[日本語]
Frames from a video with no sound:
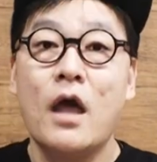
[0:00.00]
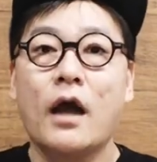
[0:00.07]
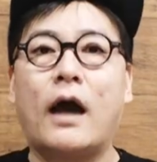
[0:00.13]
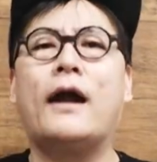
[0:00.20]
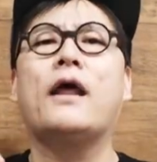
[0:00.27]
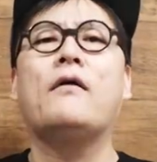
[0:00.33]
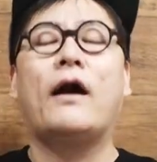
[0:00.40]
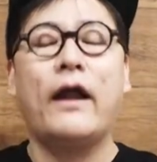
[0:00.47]

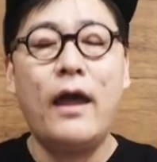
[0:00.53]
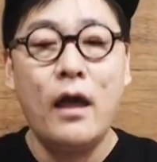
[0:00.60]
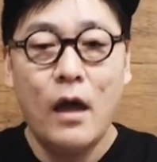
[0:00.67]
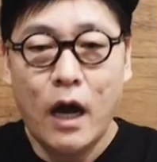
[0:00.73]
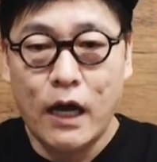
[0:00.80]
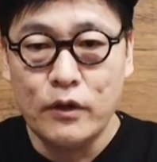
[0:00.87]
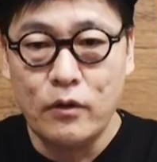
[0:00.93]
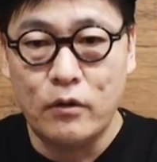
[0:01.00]
彼はね、
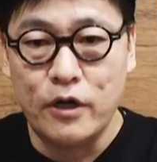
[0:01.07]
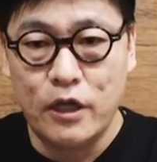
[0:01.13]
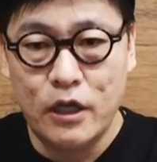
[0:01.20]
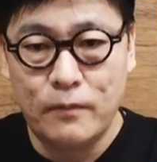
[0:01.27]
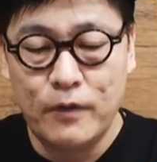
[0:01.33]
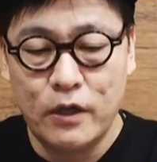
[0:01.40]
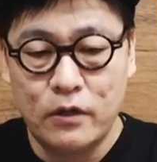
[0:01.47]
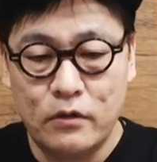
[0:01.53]
あの、
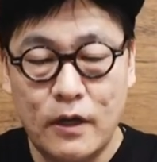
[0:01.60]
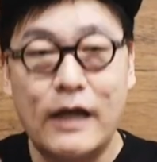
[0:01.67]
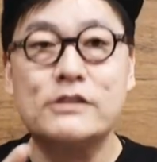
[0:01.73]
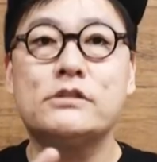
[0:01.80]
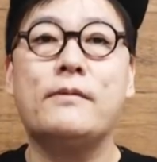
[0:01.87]
リービング・ラ